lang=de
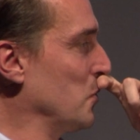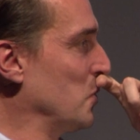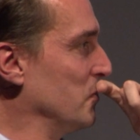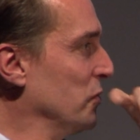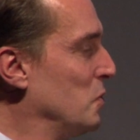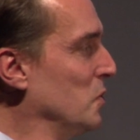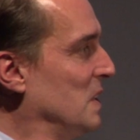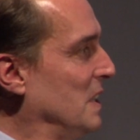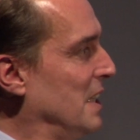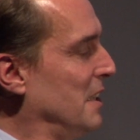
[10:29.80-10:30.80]
wo, wo
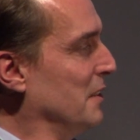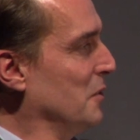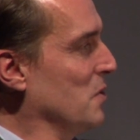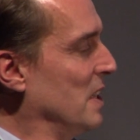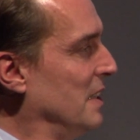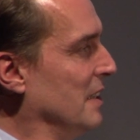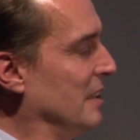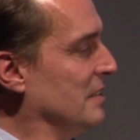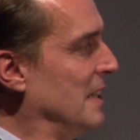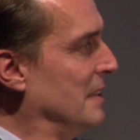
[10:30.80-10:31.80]
der junge
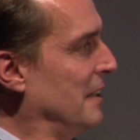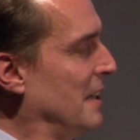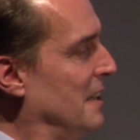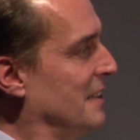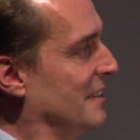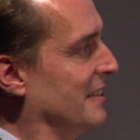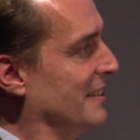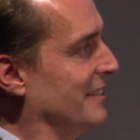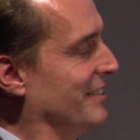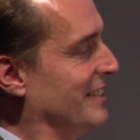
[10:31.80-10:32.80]
Elias Letterach
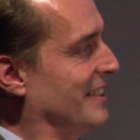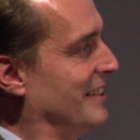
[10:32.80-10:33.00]
äh,